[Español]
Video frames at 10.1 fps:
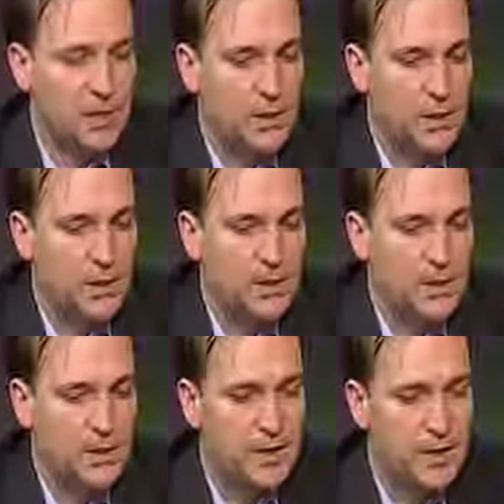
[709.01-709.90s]

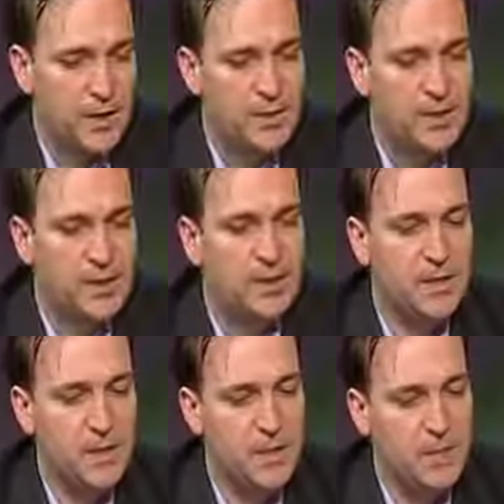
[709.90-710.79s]
resérvate el
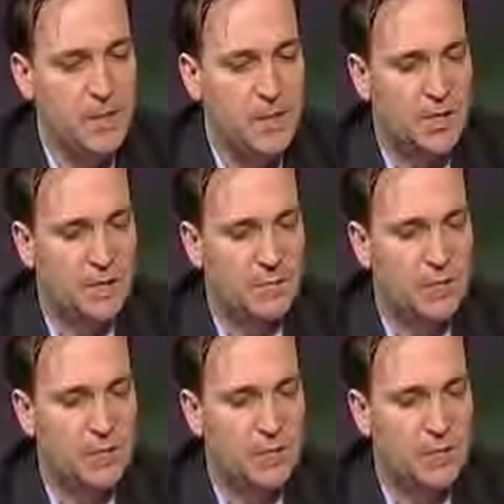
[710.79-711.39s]
derecho a pensar